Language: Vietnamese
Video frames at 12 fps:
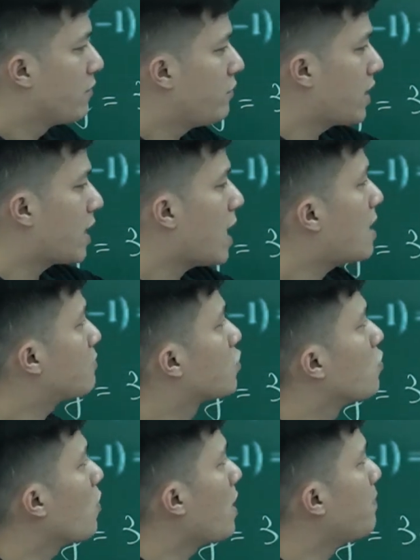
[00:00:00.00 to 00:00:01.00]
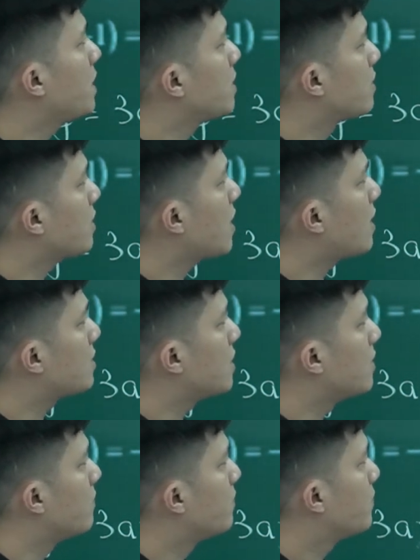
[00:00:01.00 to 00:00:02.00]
vậy cái hàm số của em bây giờ nó là gì